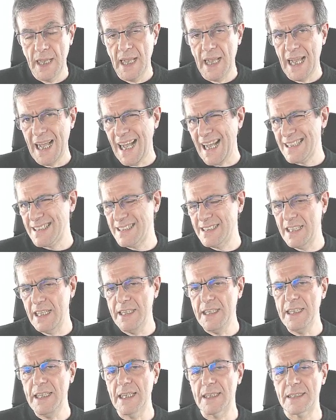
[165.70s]

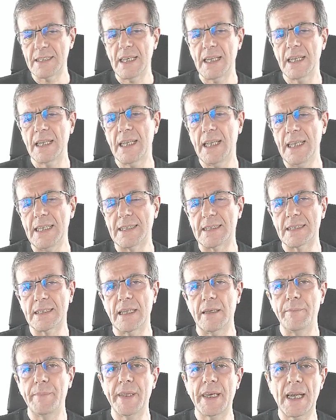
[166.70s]
astenia,
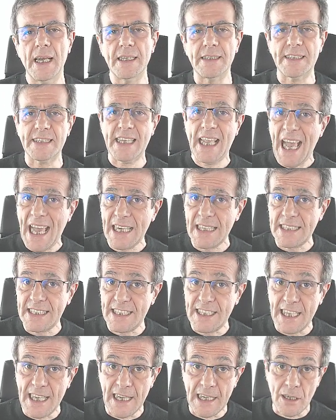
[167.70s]
stanchezza per la
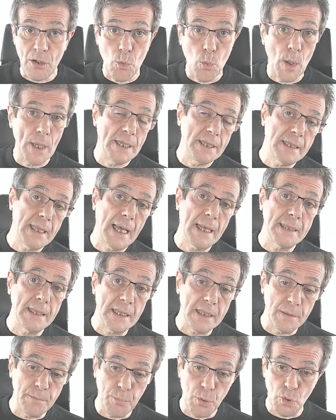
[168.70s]
scarsa qualità del
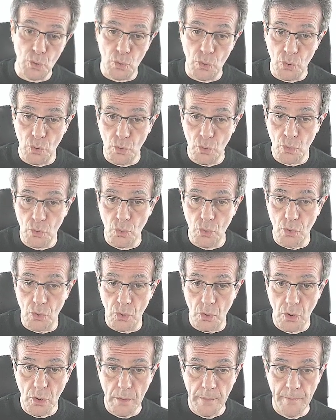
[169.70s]
riposo
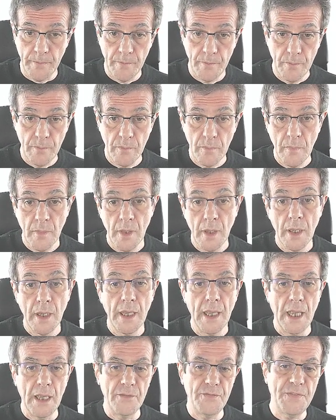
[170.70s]
notturno,
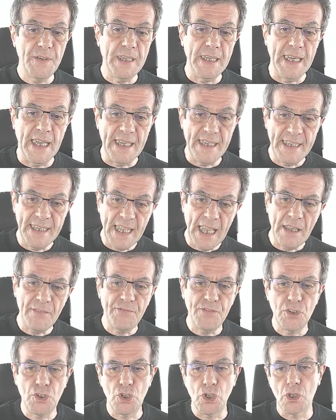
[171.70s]
infine
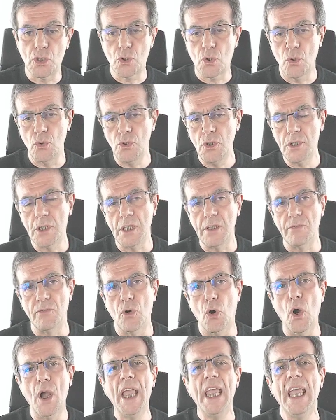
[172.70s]
deficit
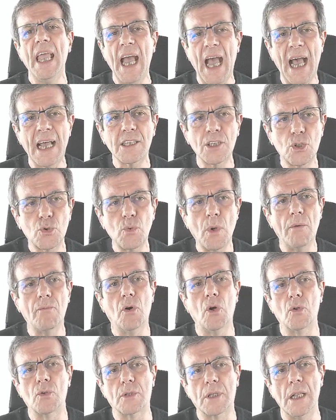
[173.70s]
cognitivo e a sua
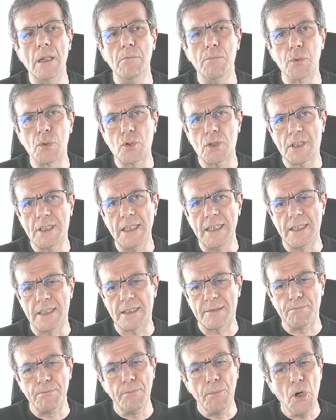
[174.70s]
volta il
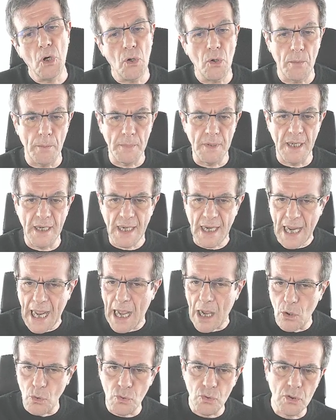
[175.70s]
bruxismo
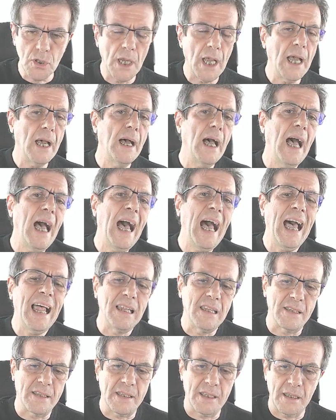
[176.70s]
causa
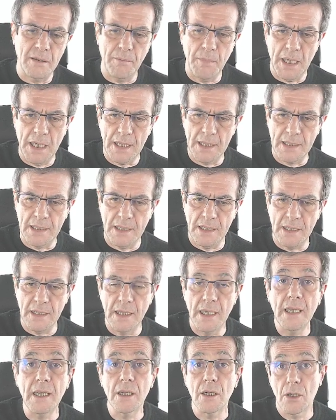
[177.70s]
altre
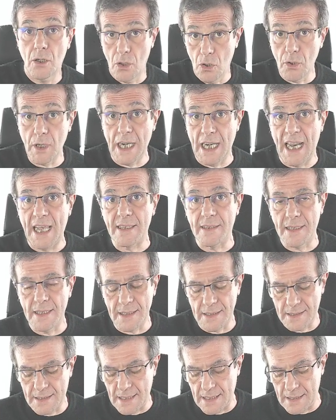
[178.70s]
malattie correlate a
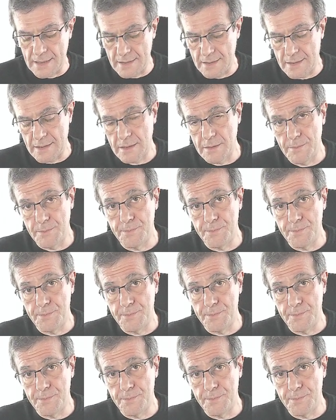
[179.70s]
stress.